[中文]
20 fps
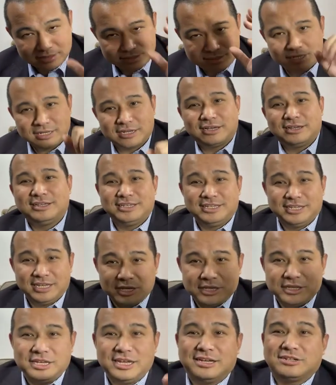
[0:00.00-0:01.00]
这个
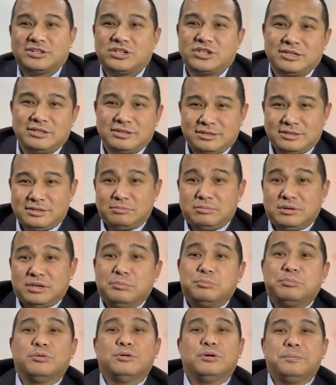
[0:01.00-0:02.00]
也也是这么
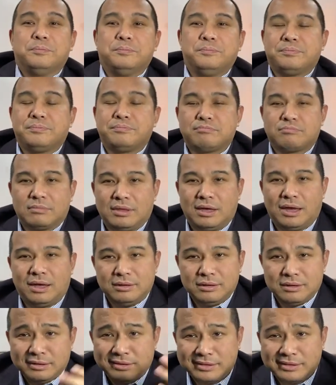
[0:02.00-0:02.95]
一波啊。